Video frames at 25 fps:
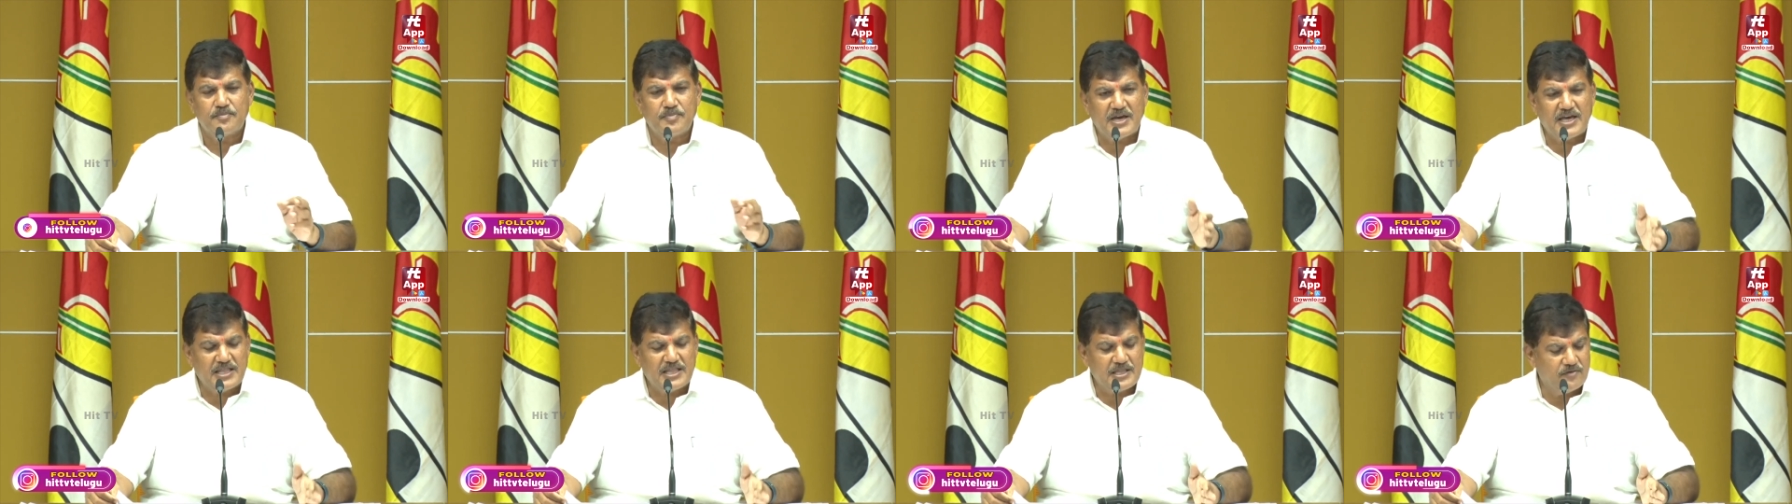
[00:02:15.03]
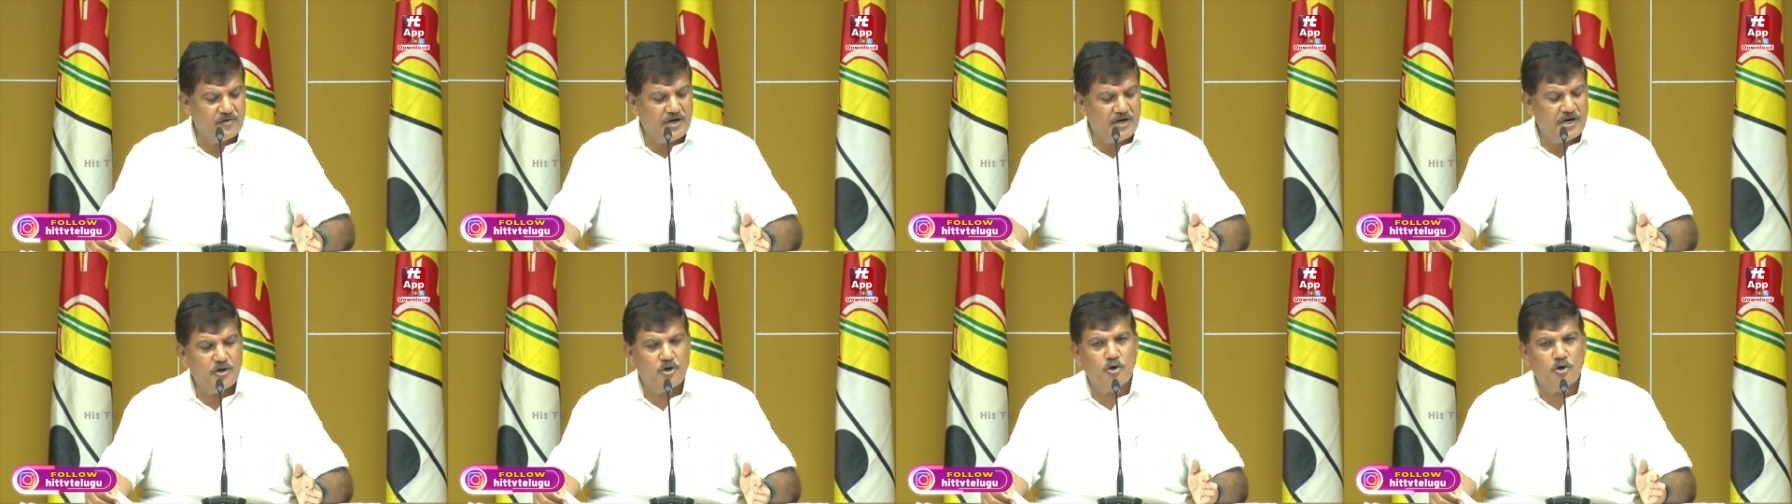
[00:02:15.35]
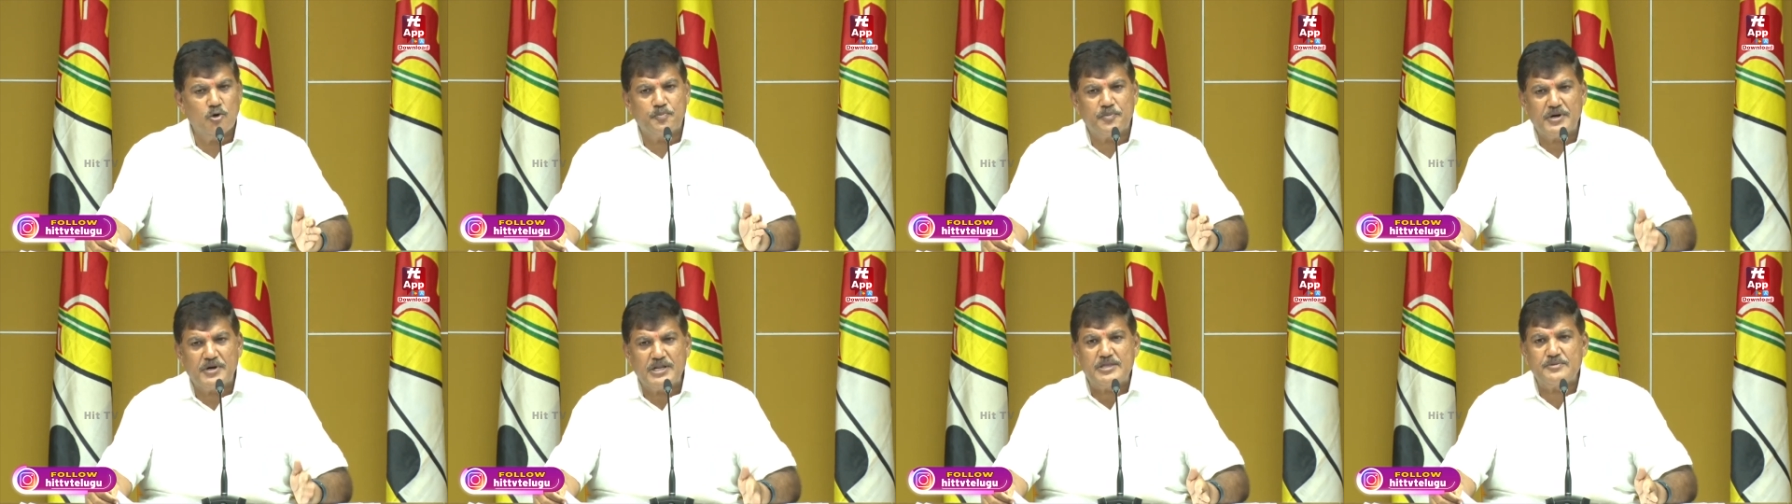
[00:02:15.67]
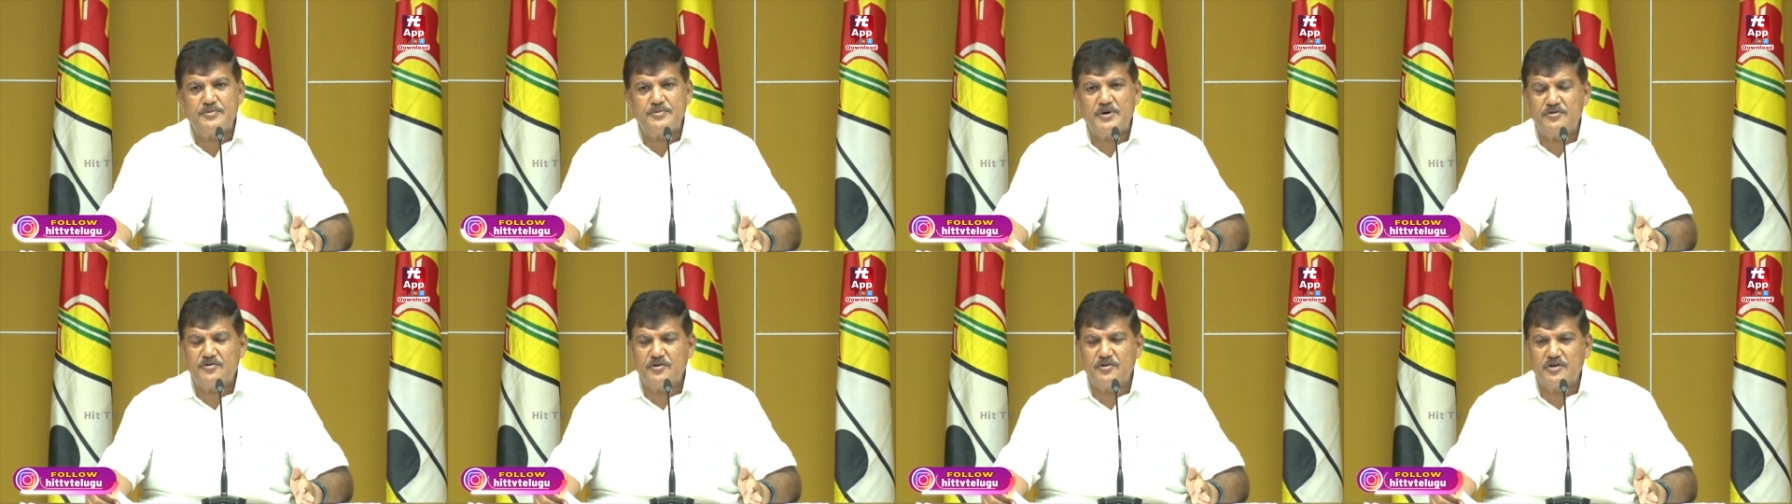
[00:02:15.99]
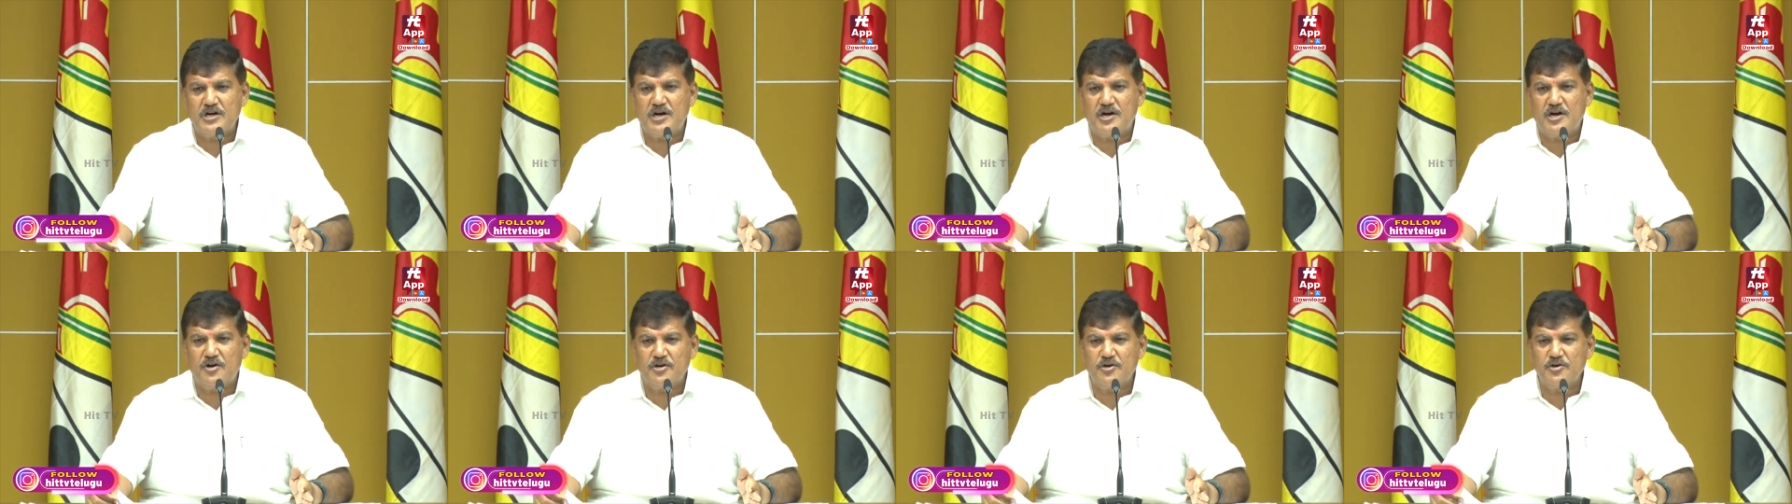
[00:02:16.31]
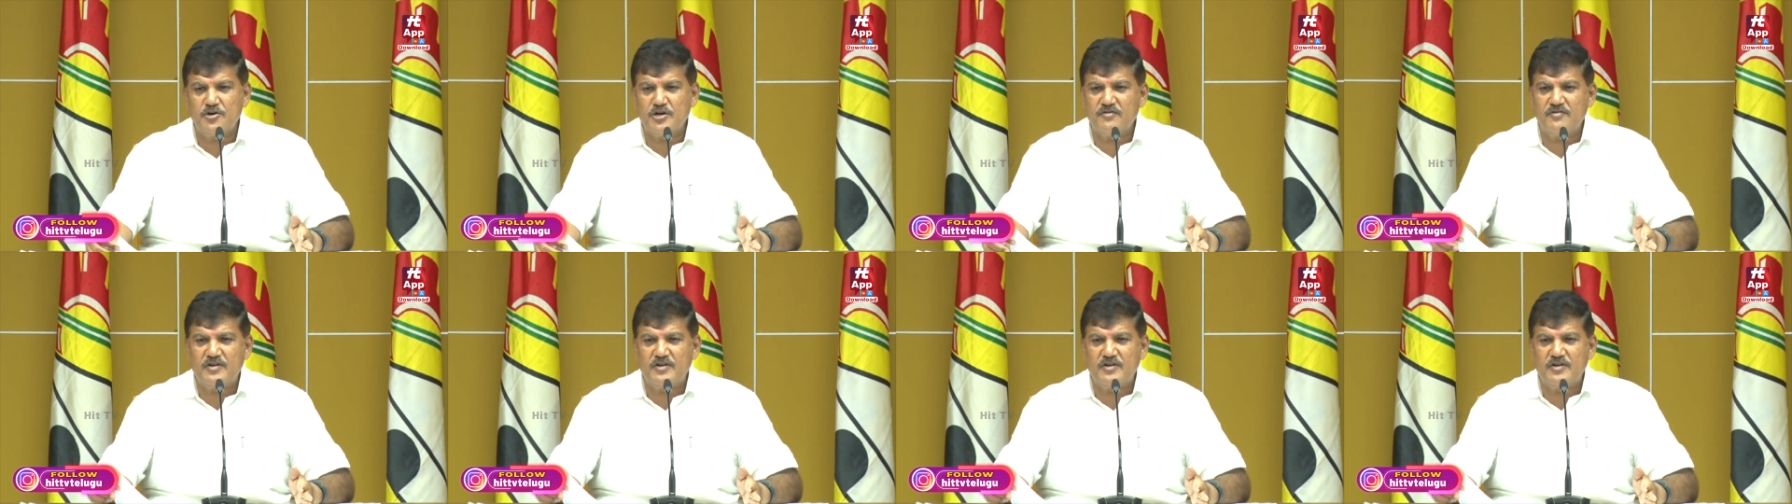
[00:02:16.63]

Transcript: పేదవాడు ప్రతిభ ఉన్నాడు